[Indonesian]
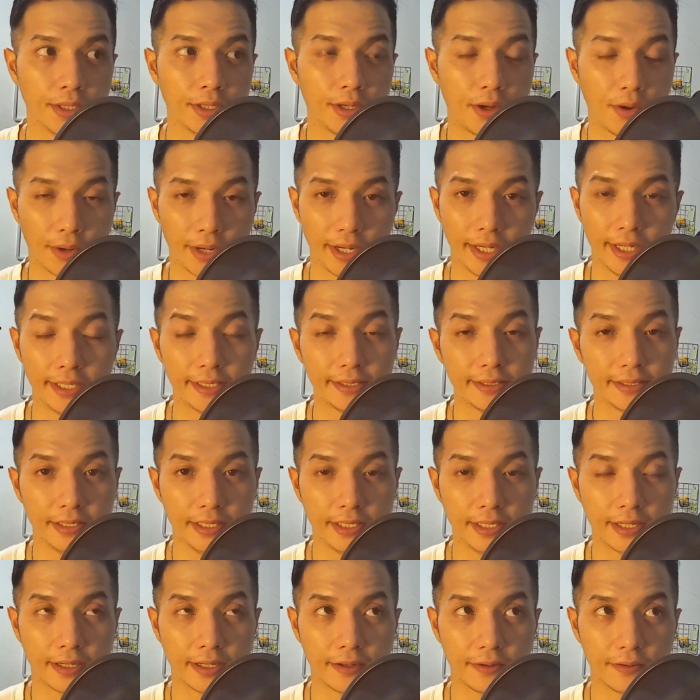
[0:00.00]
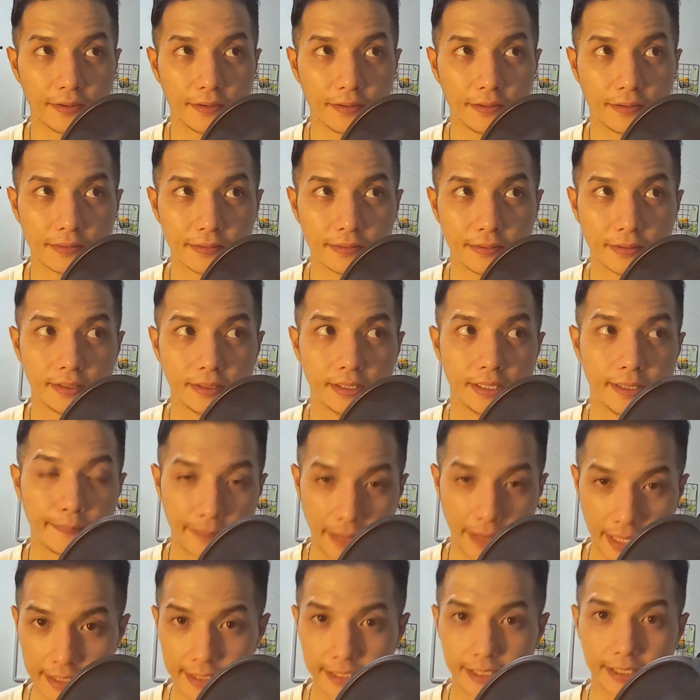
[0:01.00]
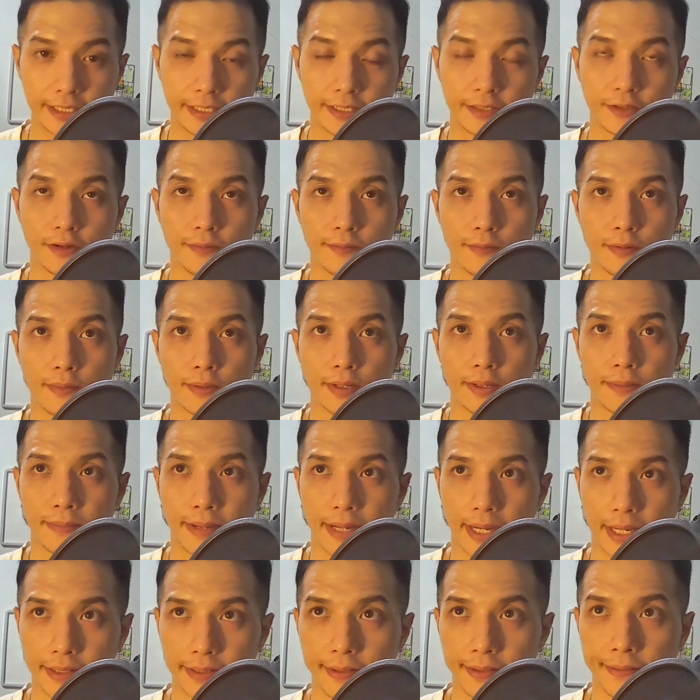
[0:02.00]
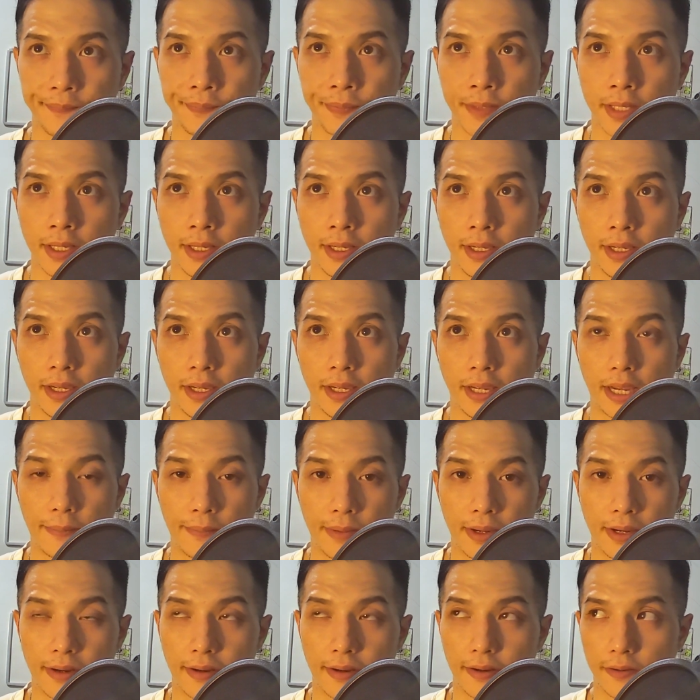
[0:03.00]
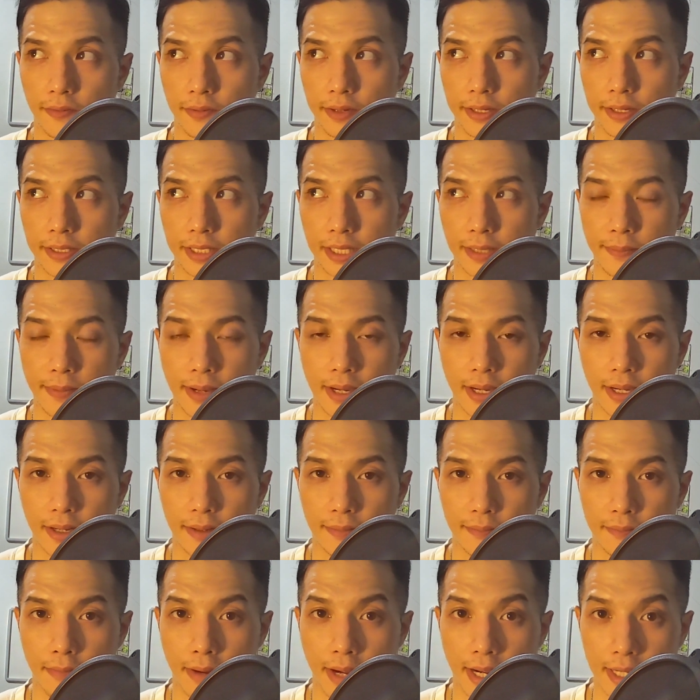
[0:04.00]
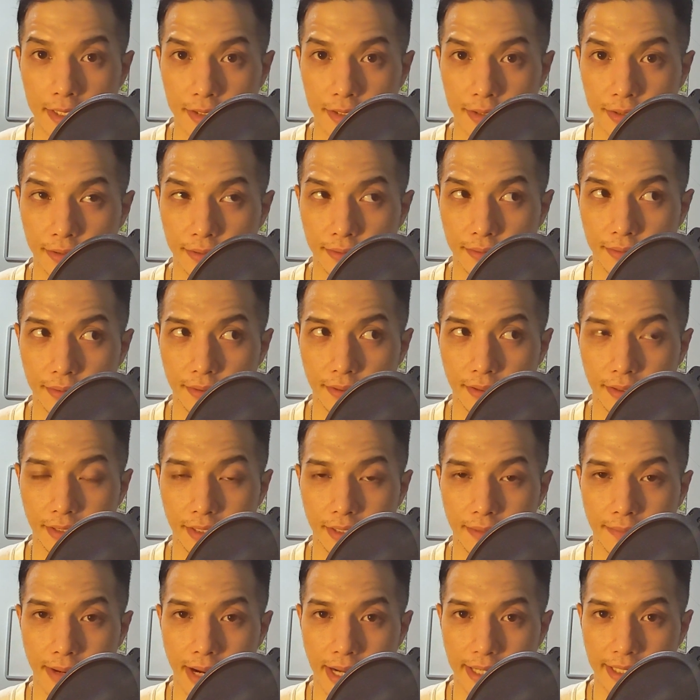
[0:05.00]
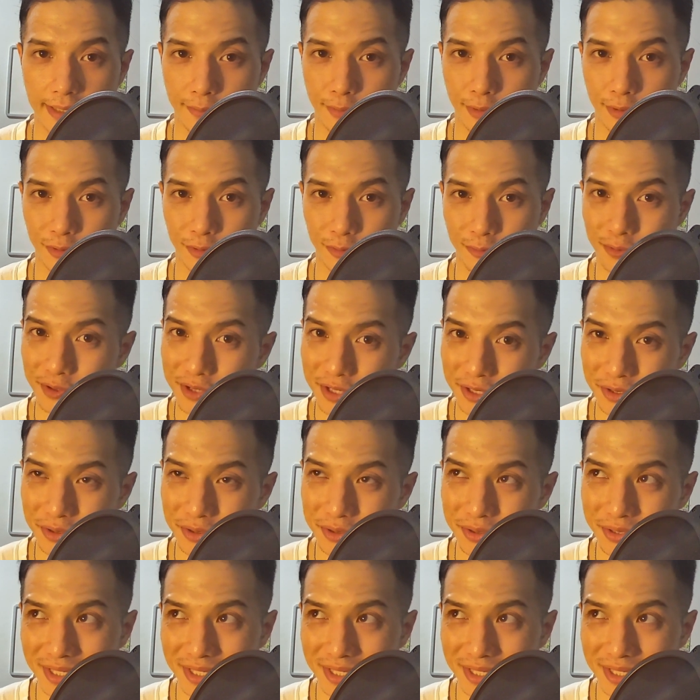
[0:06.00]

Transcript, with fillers: Oke, jadi kalau di part sini gue mau mendebat, emang kalau kita makan bakso nggak ada bahaya buat tubuh gitu?